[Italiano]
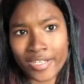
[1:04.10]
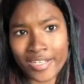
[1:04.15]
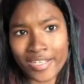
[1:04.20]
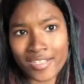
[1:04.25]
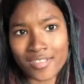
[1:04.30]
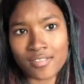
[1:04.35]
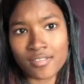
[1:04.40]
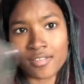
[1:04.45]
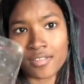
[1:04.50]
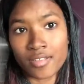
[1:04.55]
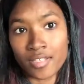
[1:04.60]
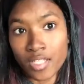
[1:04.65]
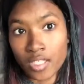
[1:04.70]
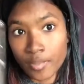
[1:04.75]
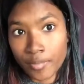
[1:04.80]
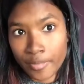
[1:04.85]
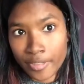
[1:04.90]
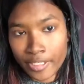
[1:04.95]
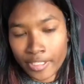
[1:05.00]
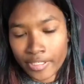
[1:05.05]
classe
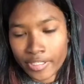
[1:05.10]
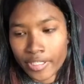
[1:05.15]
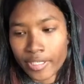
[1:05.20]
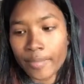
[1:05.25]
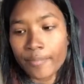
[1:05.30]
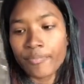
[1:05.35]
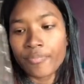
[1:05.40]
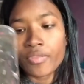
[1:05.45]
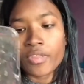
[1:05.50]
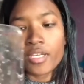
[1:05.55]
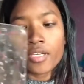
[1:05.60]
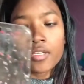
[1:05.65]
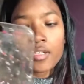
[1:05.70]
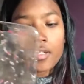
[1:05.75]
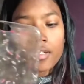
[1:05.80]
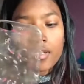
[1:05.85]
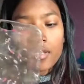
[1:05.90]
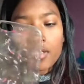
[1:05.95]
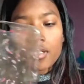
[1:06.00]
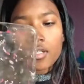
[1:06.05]
delle medie
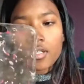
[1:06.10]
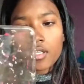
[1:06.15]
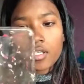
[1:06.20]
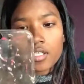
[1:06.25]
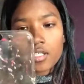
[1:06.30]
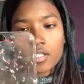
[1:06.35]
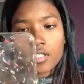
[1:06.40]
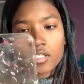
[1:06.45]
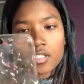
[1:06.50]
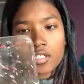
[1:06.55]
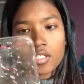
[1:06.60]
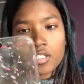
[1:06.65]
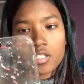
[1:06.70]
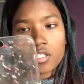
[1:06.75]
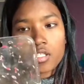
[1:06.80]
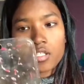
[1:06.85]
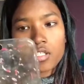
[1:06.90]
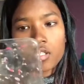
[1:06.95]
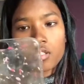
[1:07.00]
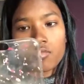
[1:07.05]

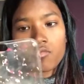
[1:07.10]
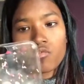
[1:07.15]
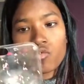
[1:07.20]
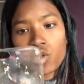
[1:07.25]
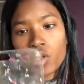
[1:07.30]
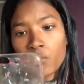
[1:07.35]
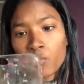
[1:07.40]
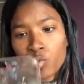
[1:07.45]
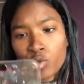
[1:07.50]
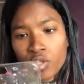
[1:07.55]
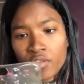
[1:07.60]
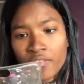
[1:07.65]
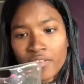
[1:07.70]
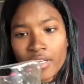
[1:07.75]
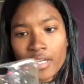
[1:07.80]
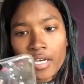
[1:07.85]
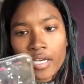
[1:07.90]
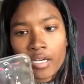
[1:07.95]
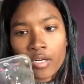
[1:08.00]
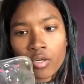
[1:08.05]
e volevo
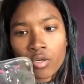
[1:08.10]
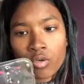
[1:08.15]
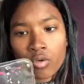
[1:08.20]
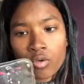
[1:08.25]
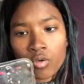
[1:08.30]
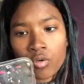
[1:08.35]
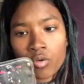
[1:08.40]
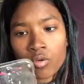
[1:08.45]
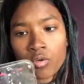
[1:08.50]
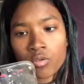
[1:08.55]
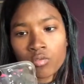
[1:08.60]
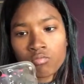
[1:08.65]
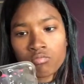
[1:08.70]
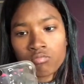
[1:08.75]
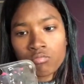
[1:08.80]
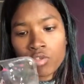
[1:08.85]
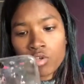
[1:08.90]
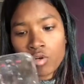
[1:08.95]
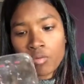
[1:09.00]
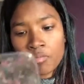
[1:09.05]
modificarlo
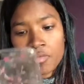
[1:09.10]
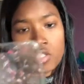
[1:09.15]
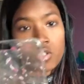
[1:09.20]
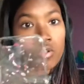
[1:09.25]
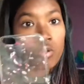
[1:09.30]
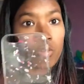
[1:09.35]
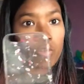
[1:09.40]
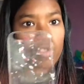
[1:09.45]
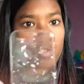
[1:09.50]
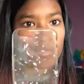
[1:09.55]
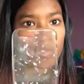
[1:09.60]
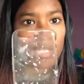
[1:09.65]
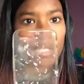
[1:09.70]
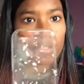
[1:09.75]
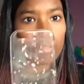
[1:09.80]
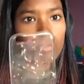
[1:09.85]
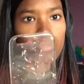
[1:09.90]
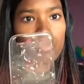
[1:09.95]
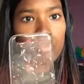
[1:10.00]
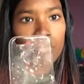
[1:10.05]
ho messo lo
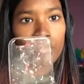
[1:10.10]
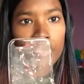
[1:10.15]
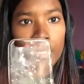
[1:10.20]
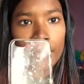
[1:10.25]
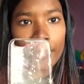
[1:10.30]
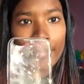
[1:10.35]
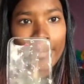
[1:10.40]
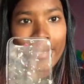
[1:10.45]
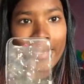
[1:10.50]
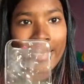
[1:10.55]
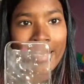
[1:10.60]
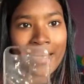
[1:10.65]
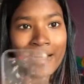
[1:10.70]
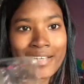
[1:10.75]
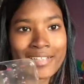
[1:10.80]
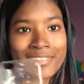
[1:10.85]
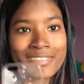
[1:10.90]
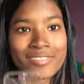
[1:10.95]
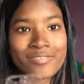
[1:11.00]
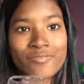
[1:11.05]
smalto sopra ma
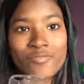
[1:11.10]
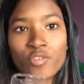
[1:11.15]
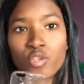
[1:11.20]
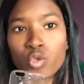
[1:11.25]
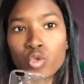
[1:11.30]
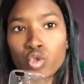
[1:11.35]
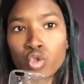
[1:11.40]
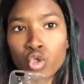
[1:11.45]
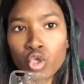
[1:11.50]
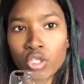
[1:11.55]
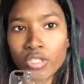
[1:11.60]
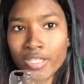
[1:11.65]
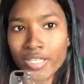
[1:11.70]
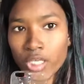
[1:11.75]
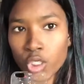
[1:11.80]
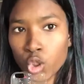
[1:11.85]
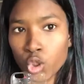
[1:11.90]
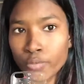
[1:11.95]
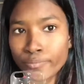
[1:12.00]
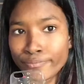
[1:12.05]
volevo
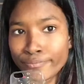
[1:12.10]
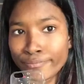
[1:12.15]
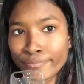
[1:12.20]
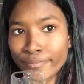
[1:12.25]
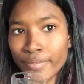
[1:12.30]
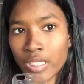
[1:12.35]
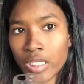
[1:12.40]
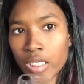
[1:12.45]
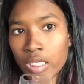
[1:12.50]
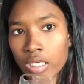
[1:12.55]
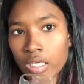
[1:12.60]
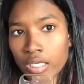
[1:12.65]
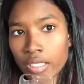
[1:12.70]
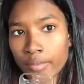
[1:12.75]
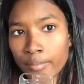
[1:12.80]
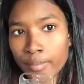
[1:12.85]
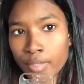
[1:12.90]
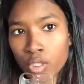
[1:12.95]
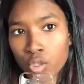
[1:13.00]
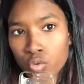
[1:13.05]
toglierlo
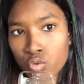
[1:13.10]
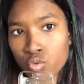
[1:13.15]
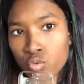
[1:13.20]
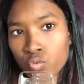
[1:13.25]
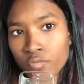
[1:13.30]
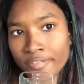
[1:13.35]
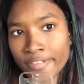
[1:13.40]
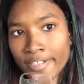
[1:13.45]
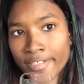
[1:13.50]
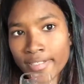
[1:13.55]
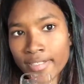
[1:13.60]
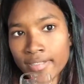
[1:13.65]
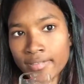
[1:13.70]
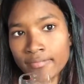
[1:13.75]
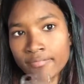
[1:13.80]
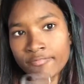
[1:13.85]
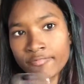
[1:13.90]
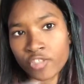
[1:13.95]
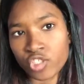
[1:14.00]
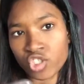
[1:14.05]
perché mi ero stufata
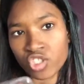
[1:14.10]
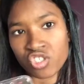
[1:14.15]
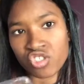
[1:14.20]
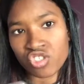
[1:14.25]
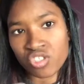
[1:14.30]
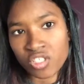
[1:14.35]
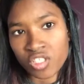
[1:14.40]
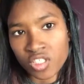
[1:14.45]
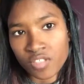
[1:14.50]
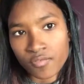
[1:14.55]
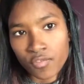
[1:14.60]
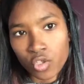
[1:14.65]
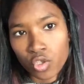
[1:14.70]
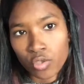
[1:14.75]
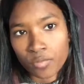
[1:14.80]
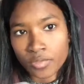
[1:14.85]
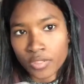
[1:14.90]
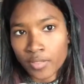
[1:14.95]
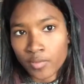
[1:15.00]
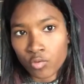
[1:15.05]
faceva schifo
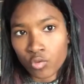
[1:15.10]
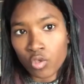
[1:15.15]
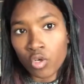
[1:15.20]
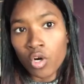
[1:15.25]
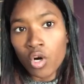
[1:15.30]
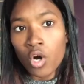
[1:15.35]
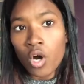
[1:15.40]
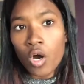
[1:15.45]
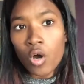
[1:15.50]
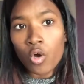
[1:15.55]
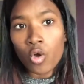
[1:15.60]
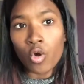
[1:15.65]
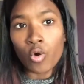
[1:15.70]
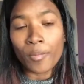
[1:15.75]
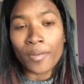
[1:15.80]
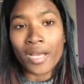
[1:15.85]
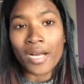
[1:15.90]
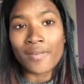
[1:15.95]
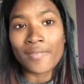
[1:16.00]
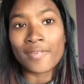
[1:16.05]
come avevo,
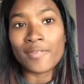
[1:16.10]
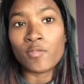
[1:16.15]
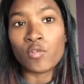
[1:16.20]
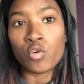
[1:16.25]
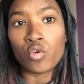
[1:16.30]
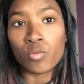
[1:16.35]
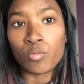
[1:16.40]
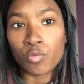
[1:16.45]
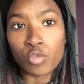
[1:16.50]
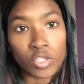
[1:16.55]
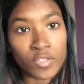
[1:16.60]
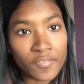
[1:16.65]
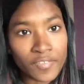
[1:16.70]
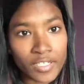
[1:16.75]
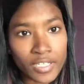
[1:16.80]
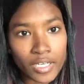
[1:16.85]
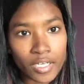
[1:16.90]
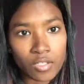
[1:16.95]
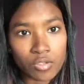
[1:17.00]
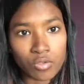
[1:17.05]
come avevo
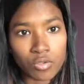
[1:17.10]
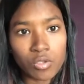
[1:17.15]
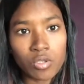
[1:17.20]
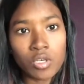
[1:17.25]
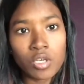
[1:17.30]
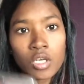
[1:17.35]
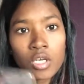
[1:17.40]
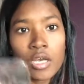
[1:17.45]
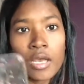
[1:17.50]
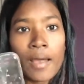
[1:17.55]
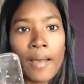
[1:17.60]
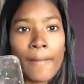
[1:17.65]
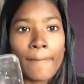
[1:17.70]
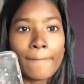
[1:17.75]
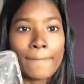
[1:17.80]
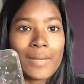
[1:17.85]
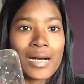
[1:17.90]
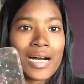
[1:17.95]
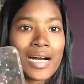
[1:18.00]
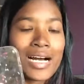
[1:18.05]
modificato
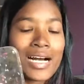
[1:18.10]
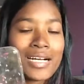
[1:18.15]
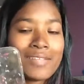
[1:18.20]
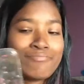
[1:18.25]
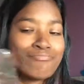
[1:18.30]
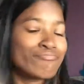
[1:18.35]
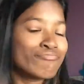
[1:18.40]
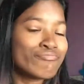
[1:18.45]
ma